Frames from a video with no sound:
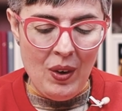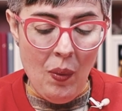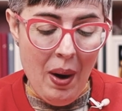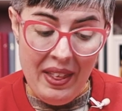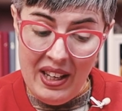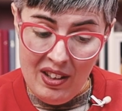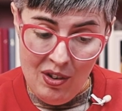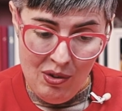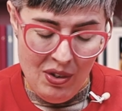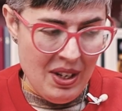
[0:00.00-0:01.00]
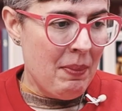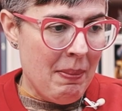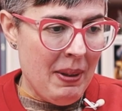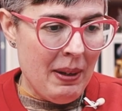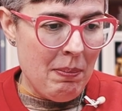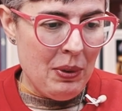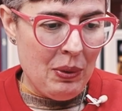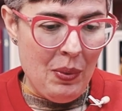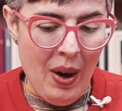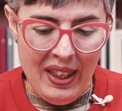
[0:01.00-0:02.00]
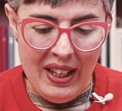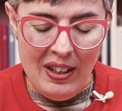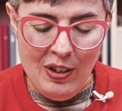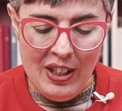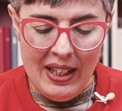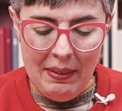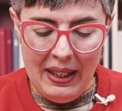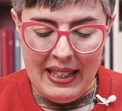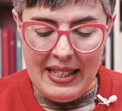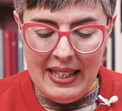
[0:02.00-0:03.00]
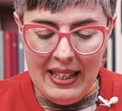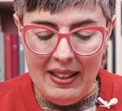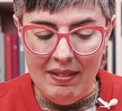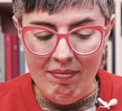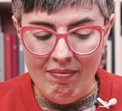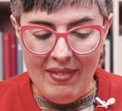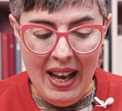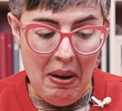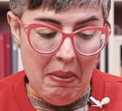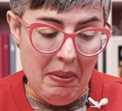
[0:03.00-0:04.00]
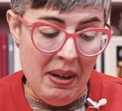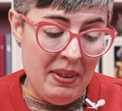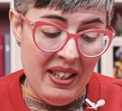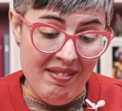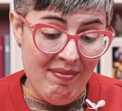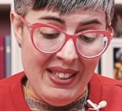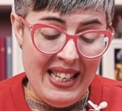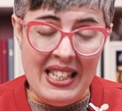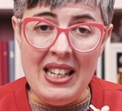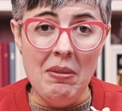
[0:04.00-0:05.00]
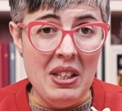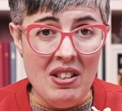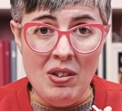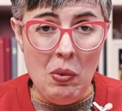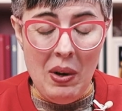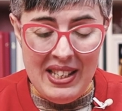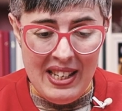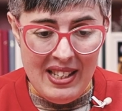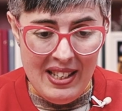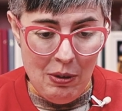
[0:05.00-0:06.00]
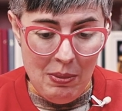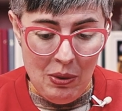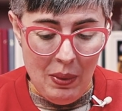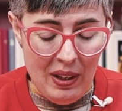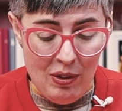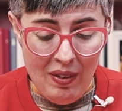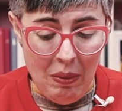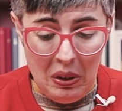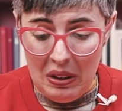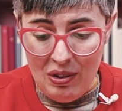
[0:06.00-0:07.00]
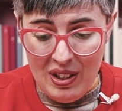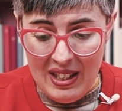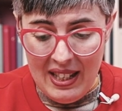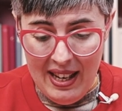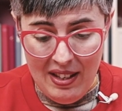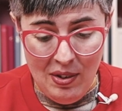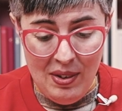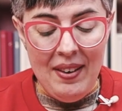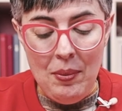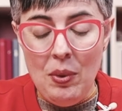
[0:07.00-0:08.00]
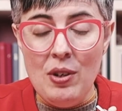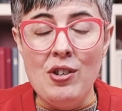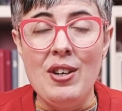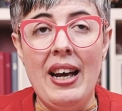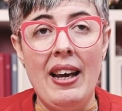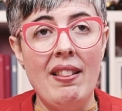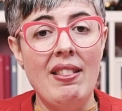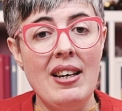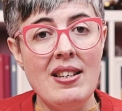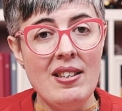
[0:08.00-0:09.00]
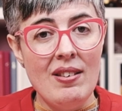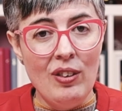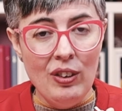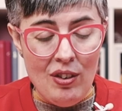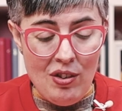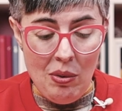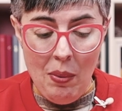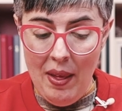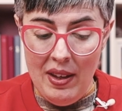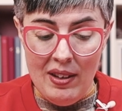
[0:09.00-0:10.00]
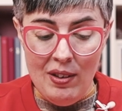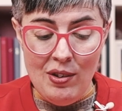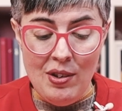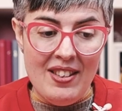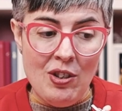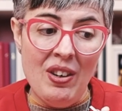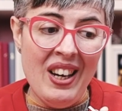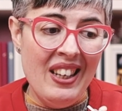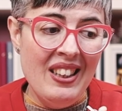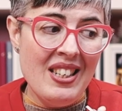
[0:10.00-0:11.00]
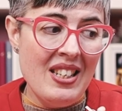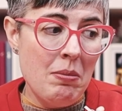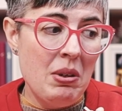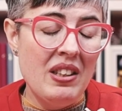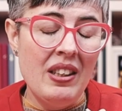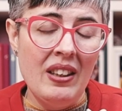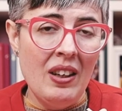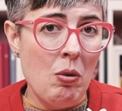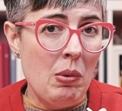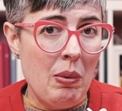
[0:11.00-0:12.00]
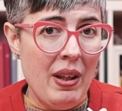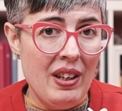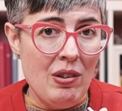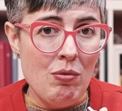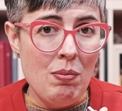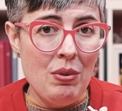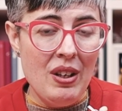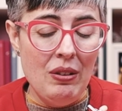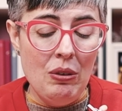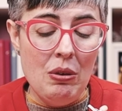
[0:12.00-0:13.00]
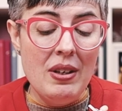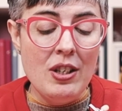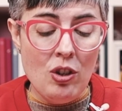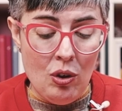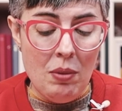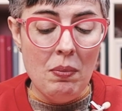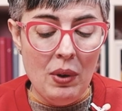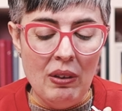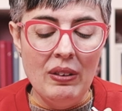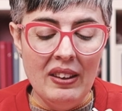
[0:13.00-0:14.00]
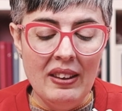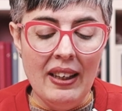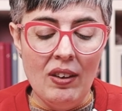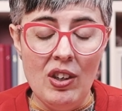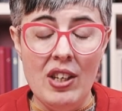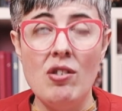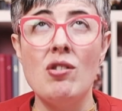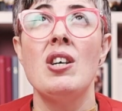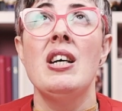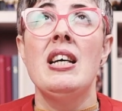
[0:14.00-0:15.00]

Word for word: cuadernos. Voy a empezar por cuadernos que van a ser a, ver, ya sabéis cuáles han sido mis cuadernos favoritos este año. Unos son agendas, otros son cuadernos. Son agendas que se pueden tratar como cuadernos, por tanto estoy muy contenta con ellos.